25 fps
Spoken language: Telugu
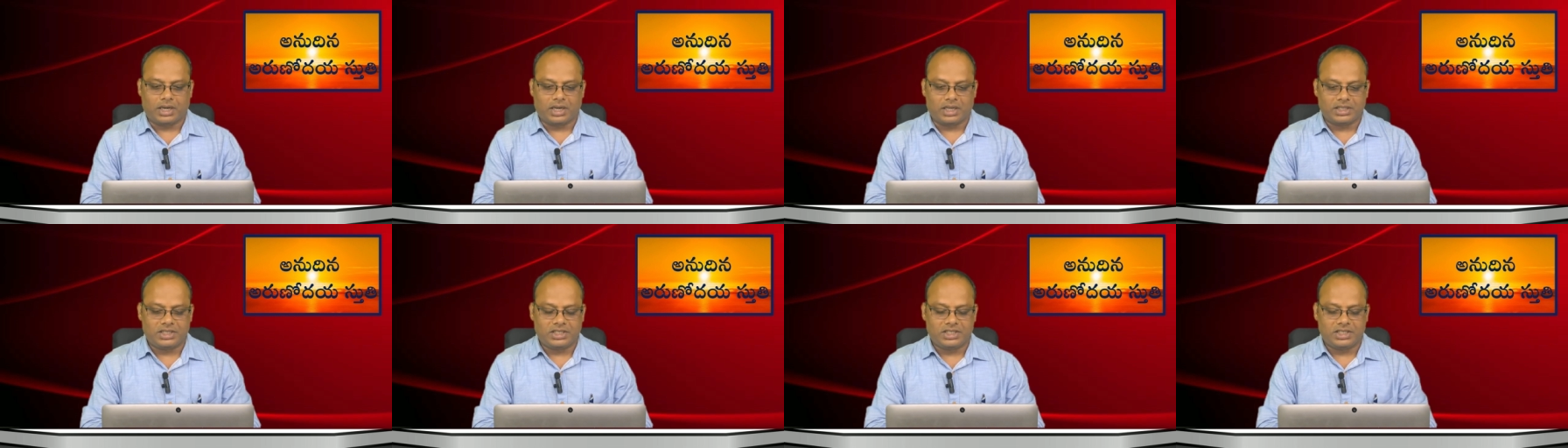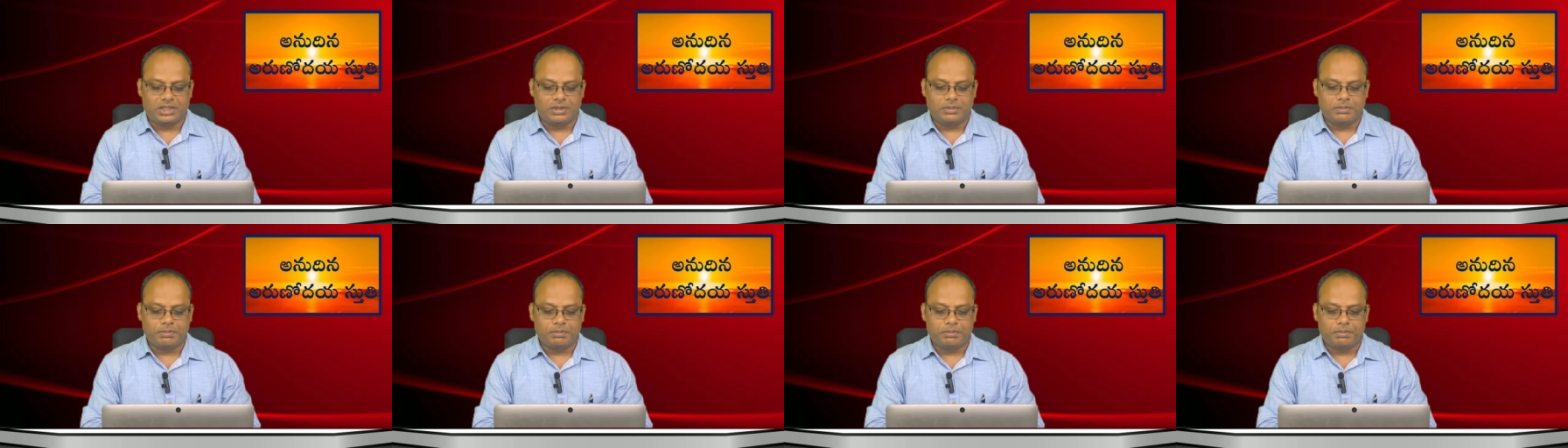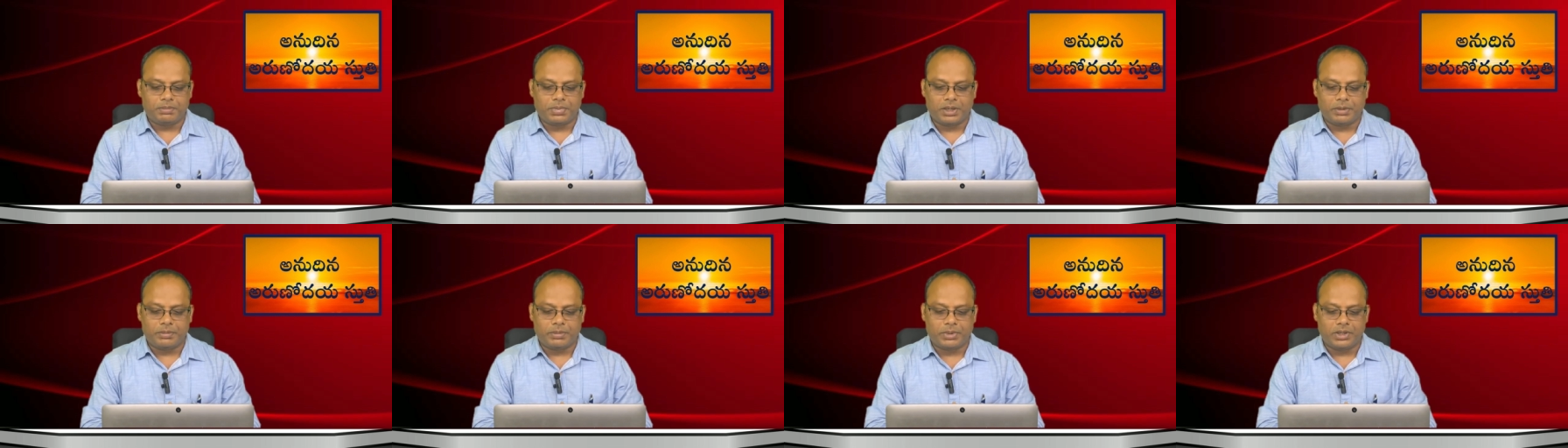
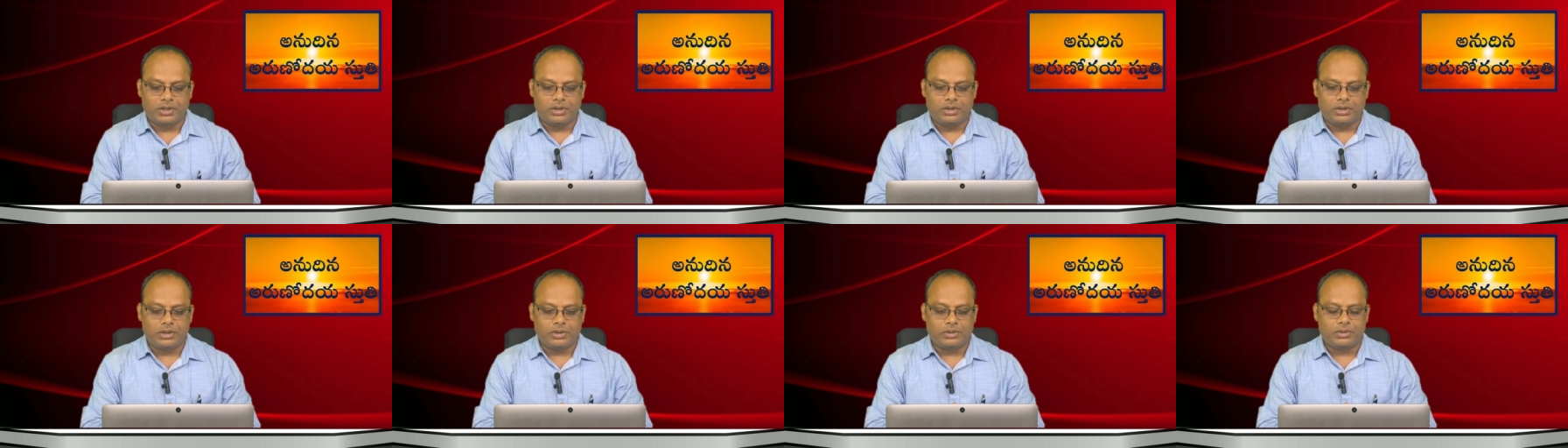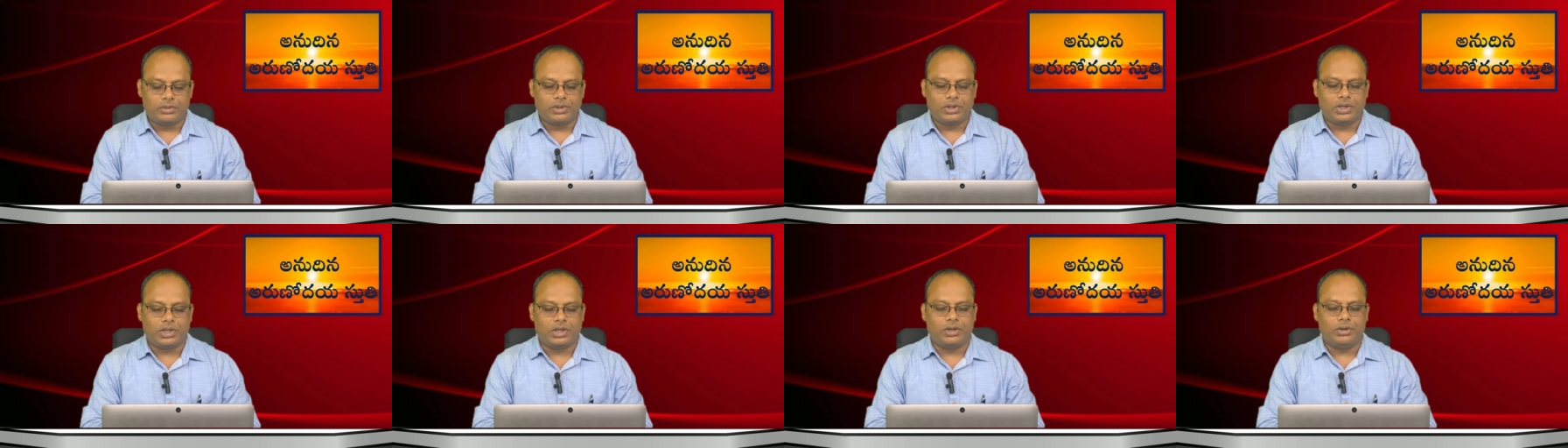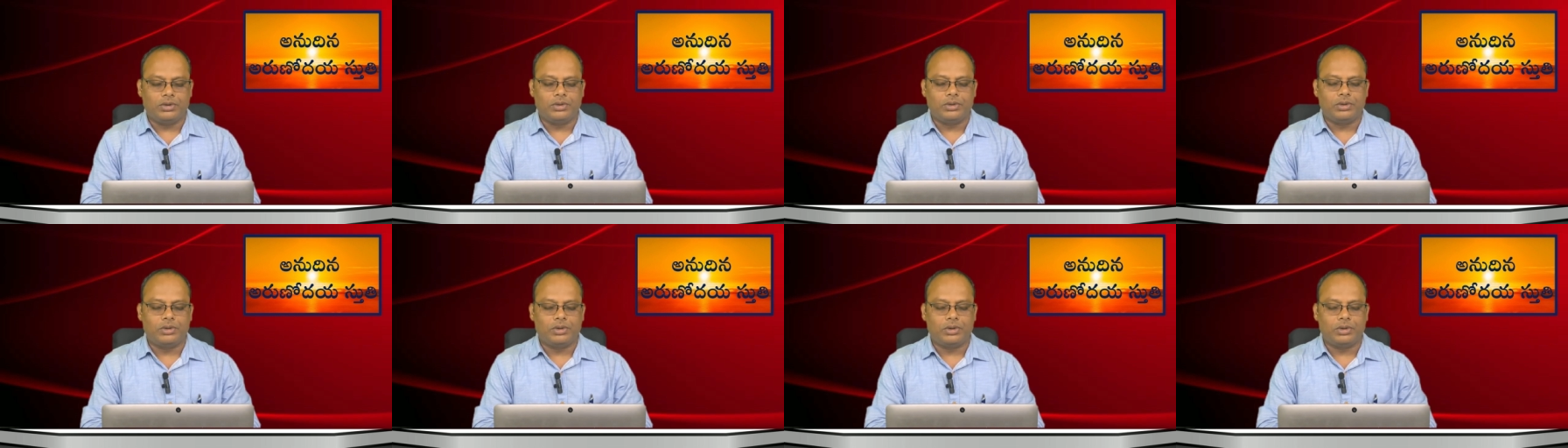రక్షింపబడుటకు
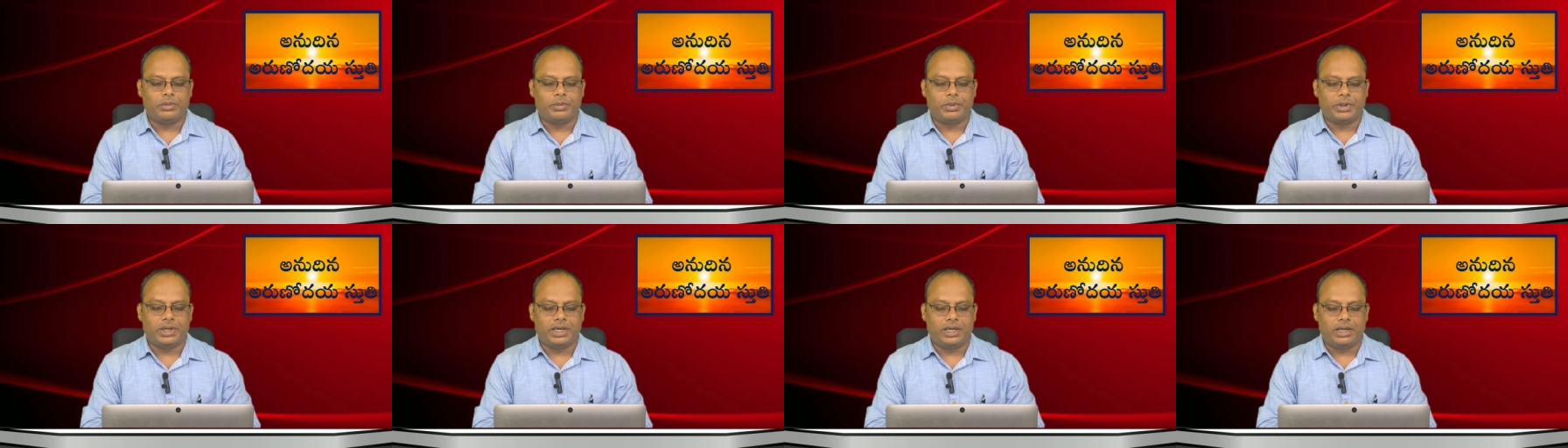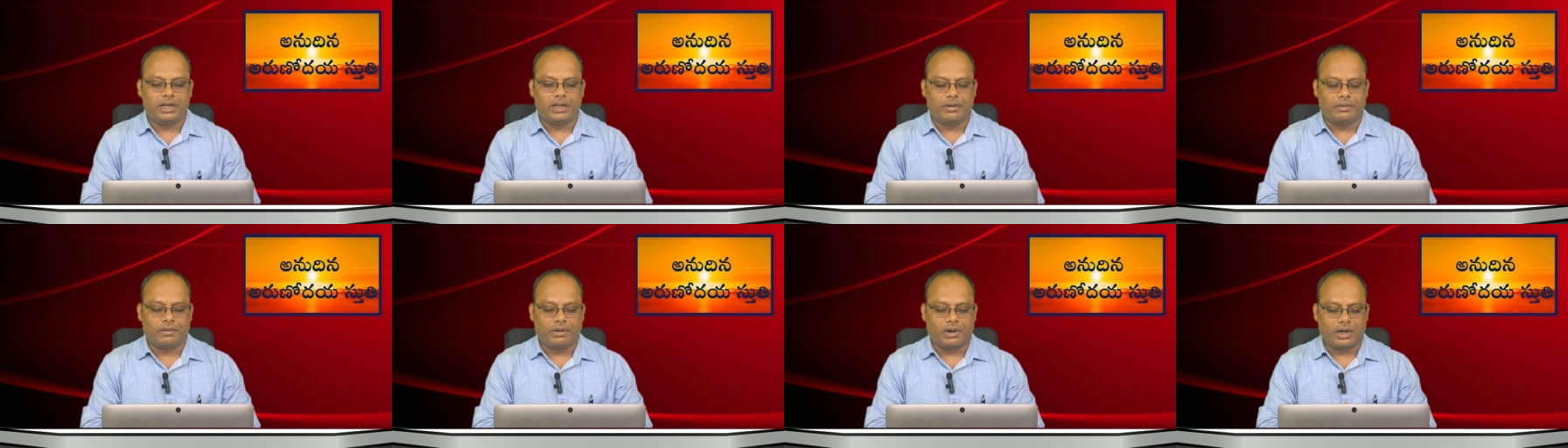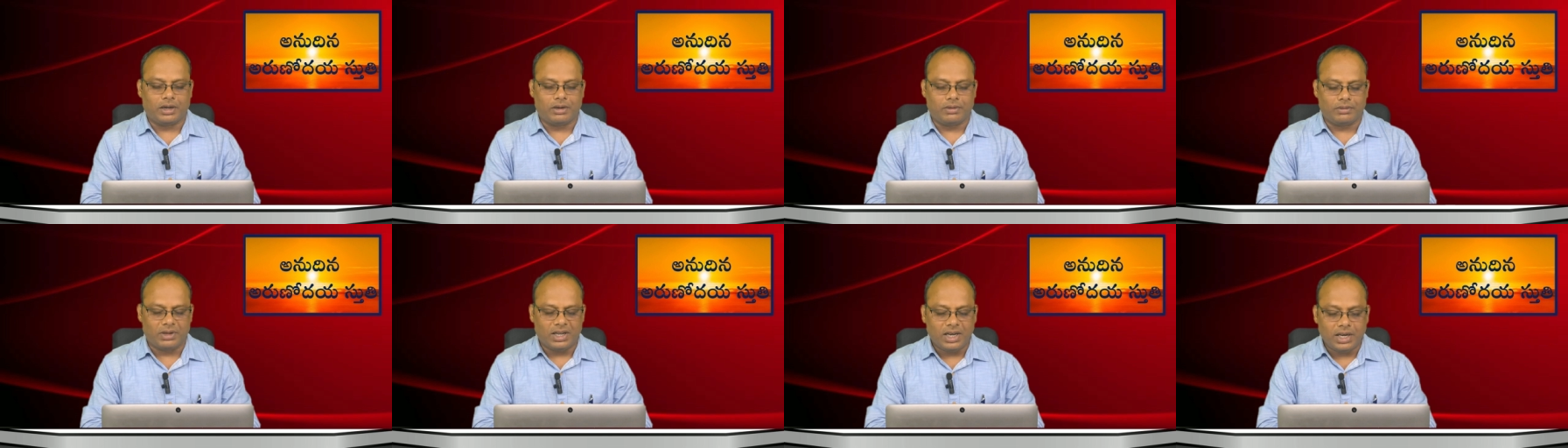ఎన్నుకోబడిన
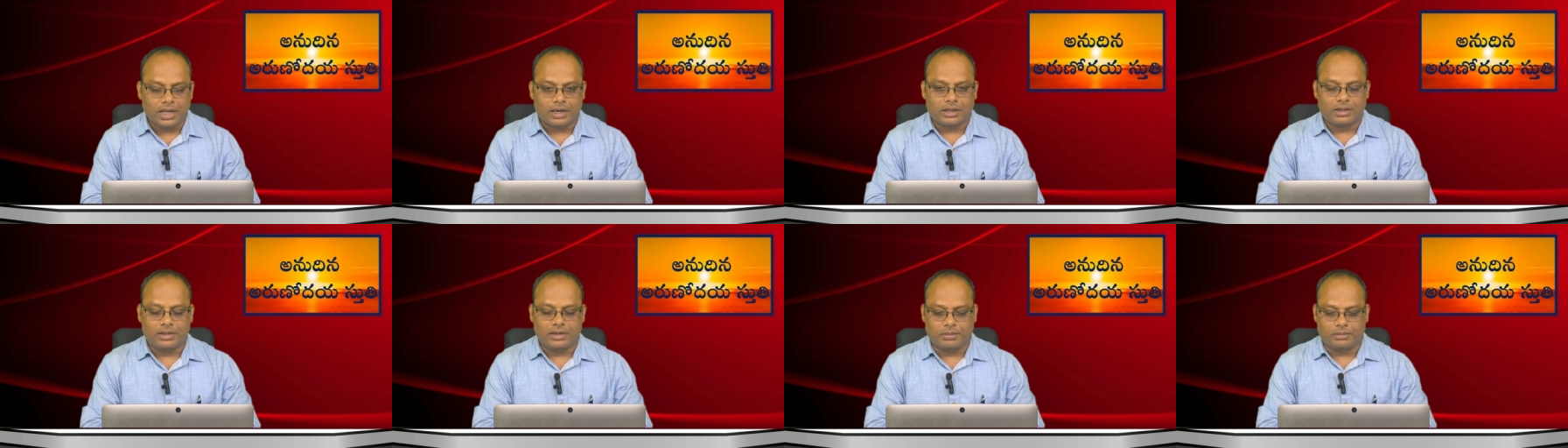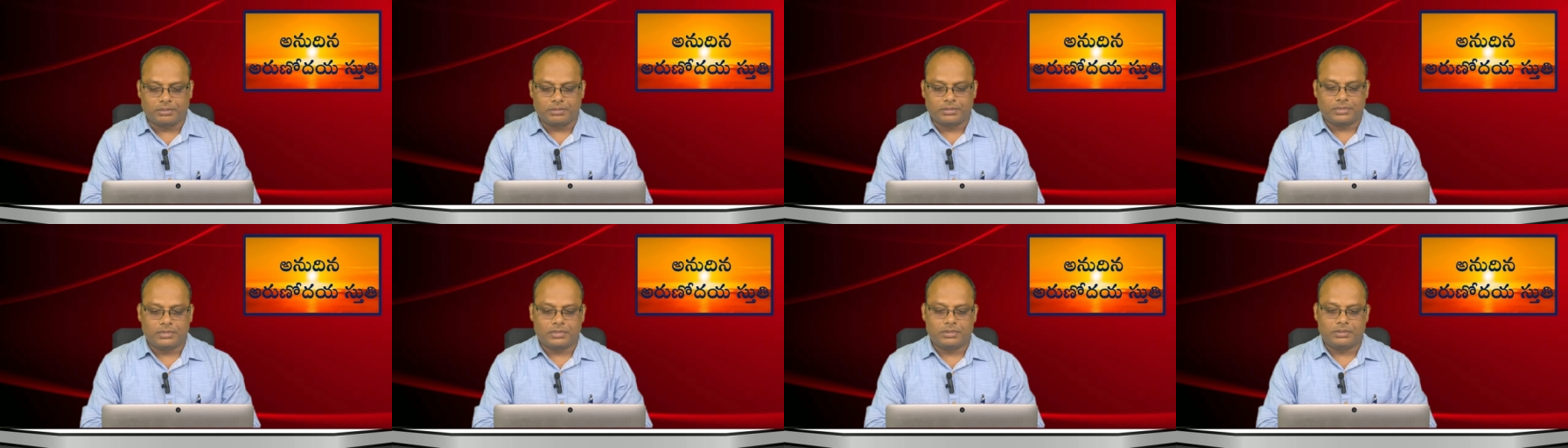వారు అని అర్థం